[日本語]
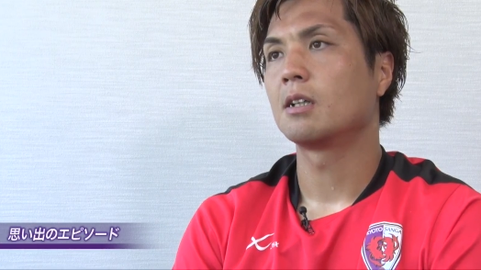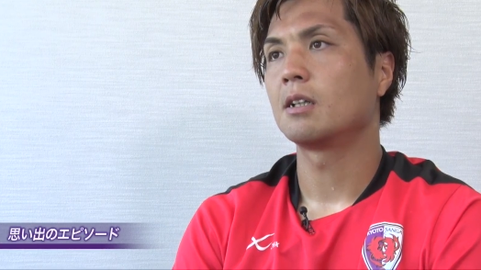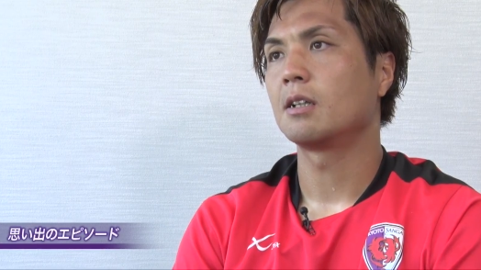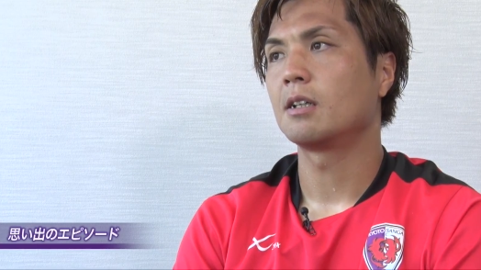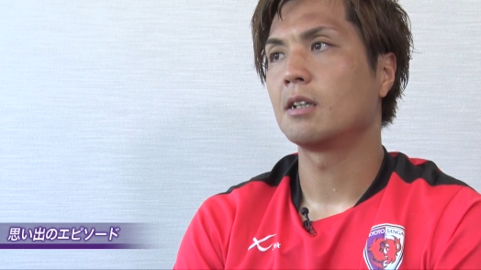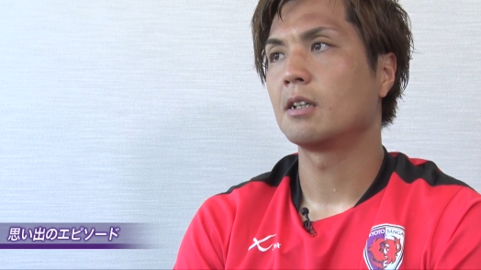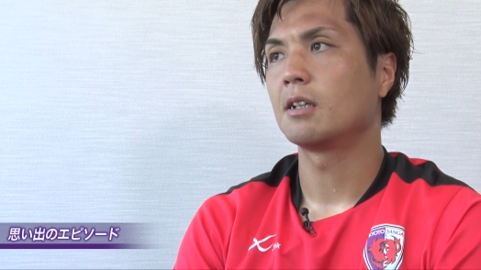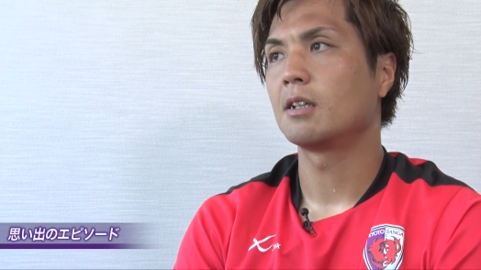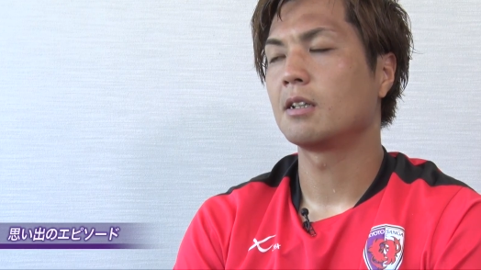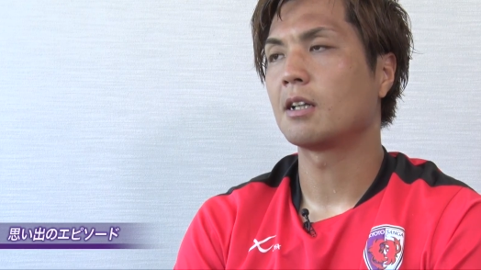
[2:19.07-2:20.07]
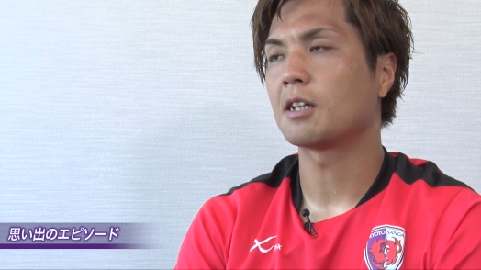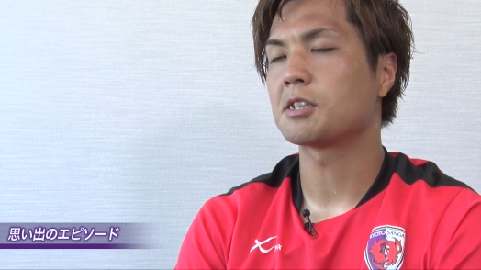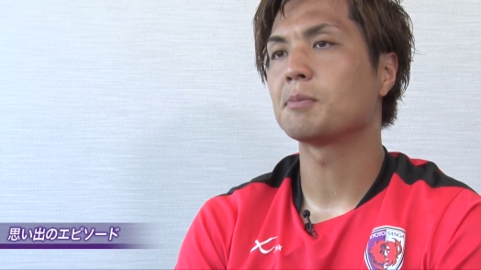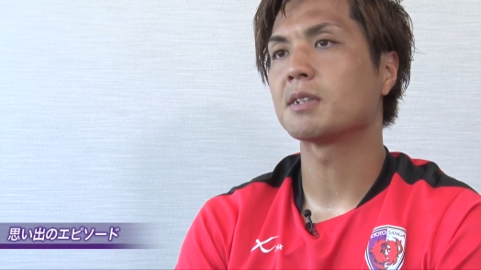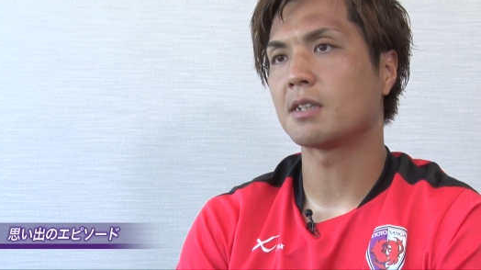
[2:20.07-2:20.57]
長
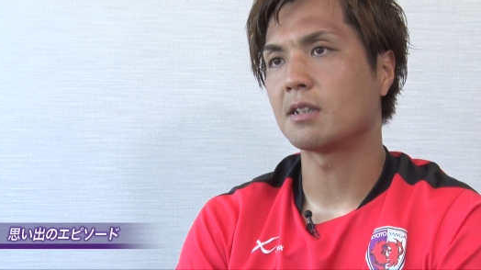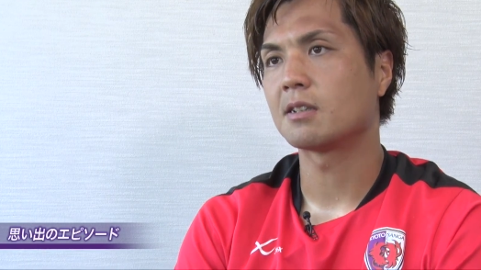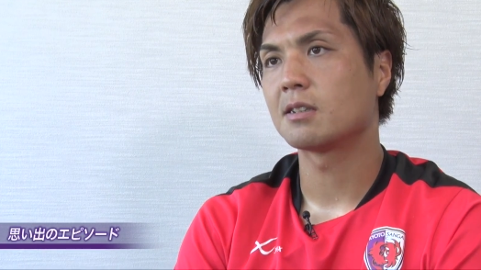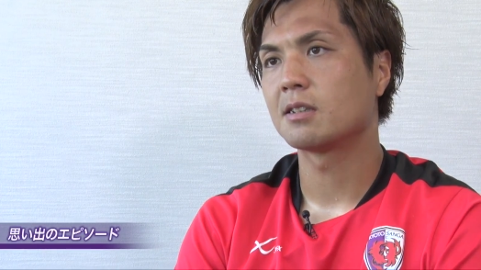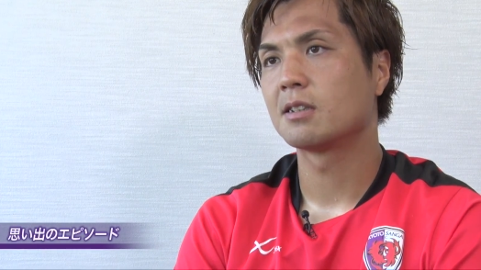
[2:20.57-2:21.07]
嶋さん、